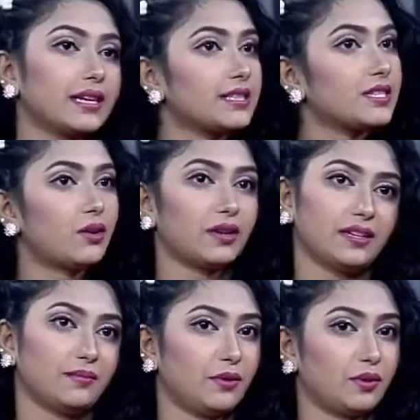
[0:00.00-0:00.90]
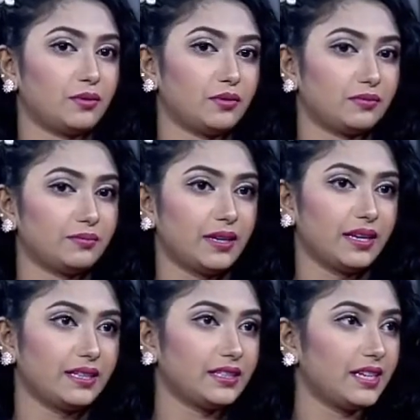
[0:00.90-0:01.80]
হয়ে গেছে অনেক পর্ব
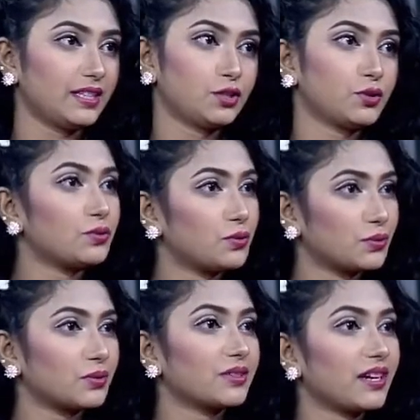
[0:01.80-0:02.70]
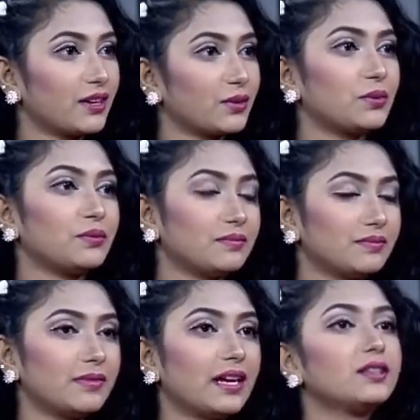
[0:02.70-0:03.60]
প্রায় ষাট সত্তর এরকম
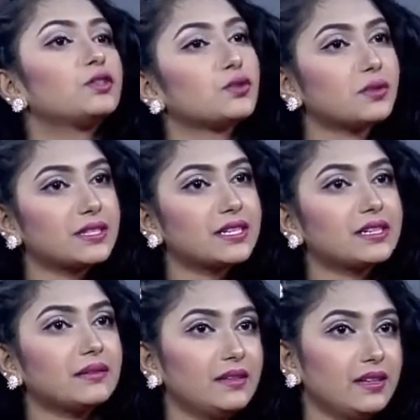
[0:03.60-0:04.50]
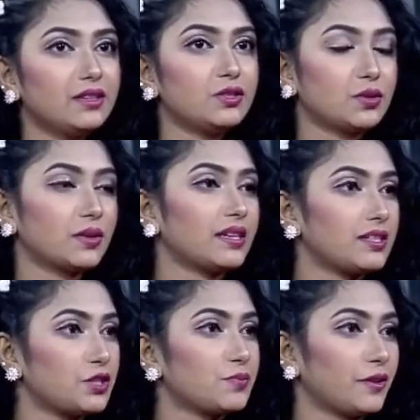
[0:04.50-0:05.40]
আর চলছে
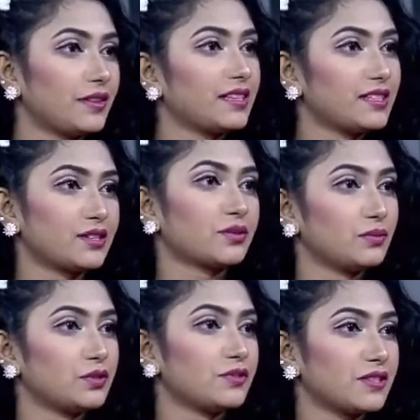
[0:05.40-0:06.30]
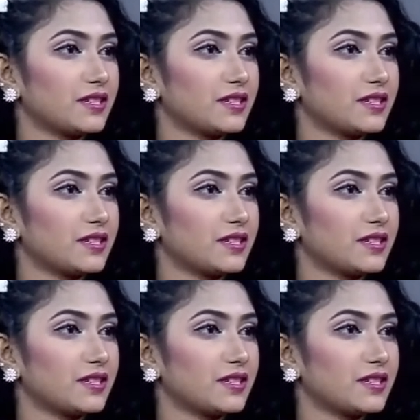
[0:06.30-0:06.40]
চল্লিশ পঞ্চাশ আচ্ছা। এরকম চলছে